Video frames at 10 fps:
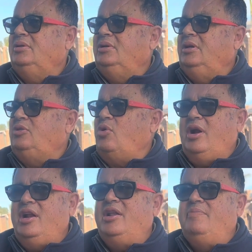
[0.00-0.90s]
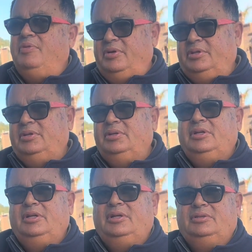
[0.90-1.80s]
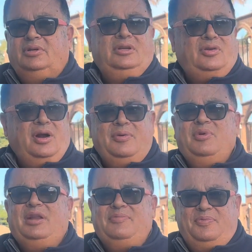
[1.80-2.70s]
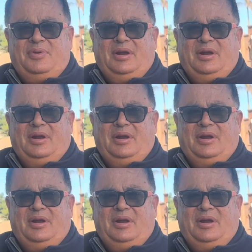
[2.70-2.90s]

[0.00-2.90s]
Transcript: que si compra, limpios. Así es. Son litorales muy limpios por